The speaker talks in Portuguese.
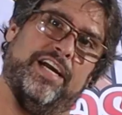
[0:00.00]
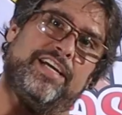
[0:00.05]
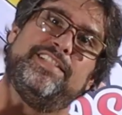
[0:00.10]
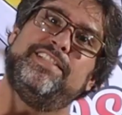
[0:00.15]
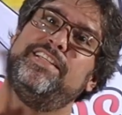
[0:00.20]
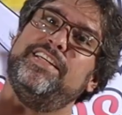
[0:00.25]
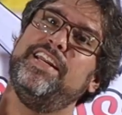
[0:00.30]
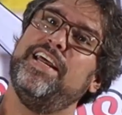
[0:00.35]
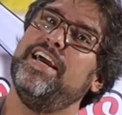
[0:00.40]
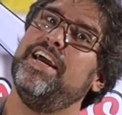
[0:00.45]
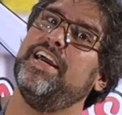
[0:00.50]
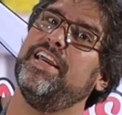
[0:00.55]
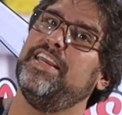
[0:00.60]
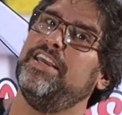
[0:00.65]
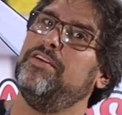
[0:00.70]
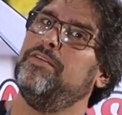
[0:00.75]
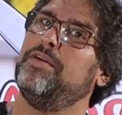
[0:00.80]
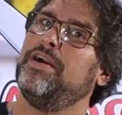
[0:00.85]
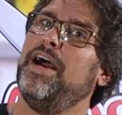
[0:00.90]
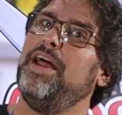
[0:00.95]
já ensinei
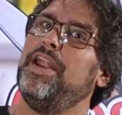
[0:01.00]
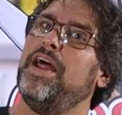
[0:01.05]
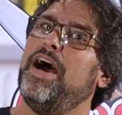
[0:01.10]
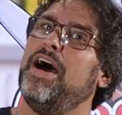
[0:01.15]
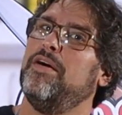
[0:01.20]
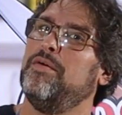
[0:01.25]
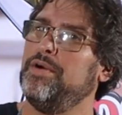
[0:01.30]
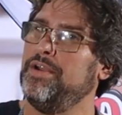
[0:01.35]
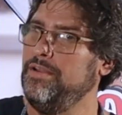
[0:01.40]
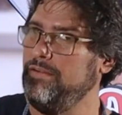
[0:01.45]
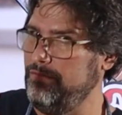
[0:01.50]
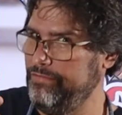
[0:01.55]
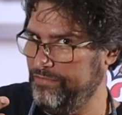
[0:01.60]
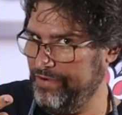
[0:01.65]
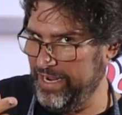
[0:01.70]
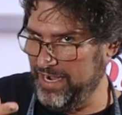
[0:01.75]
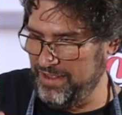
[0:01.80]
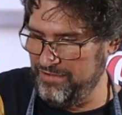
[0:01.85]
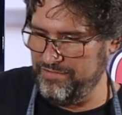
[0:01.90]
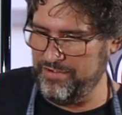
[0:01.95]
aqui no canal, hein?
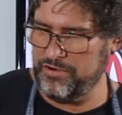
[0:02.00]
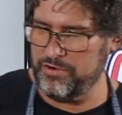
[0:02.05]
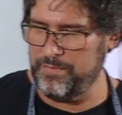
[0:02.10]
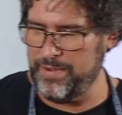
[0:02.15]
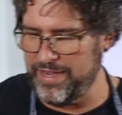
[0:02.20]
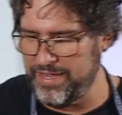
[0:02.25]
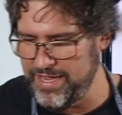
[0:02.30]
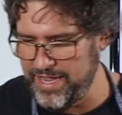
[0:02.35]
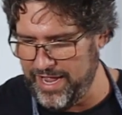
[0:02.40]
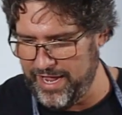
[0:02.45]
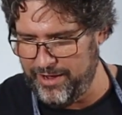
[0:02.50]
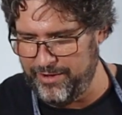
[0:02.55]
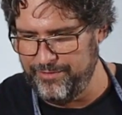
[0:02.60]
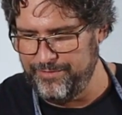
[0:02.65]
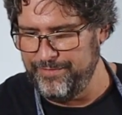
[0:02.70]
Vai lá ver como é que é.